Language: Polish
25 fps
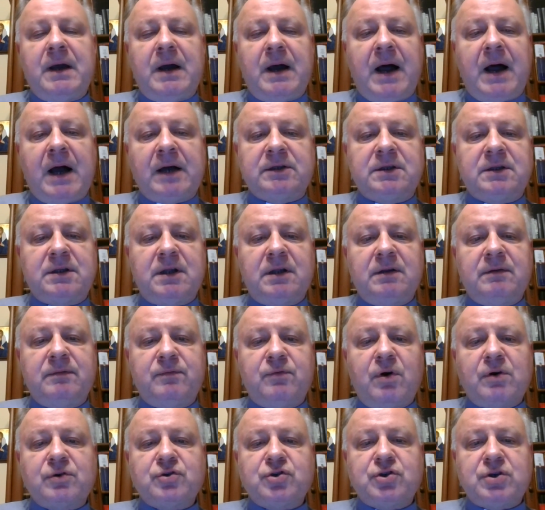Akt ten
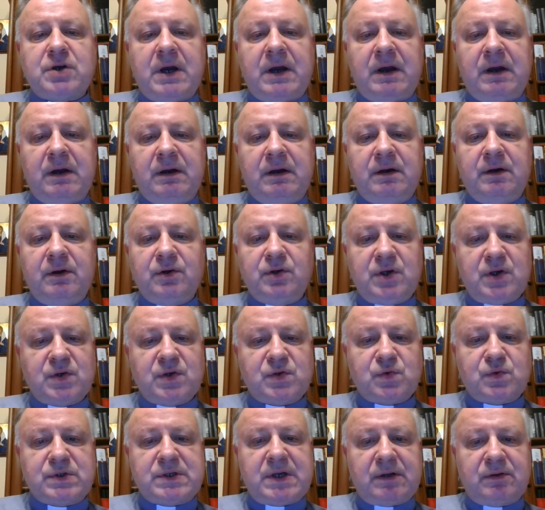włącza
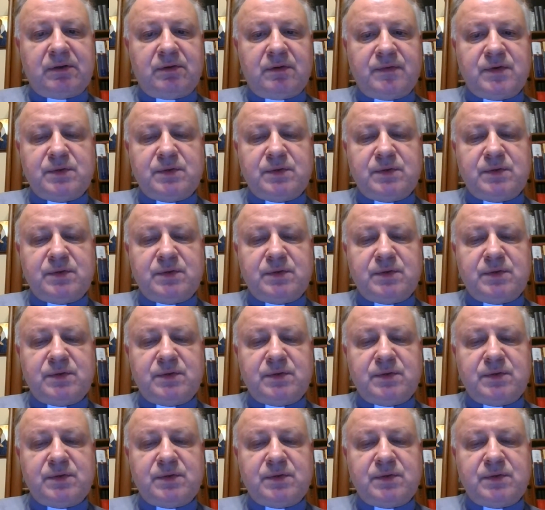Jezusa do